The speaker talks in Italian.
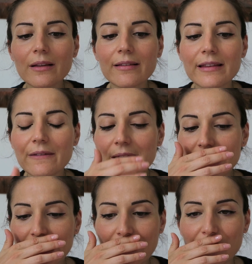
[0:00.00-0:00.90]
si
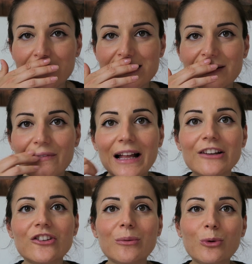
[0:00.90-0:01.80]
vede che è una
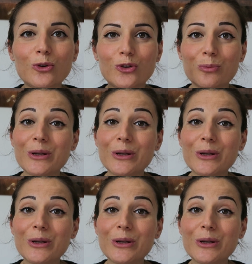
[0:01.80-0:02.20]
selvaggia molto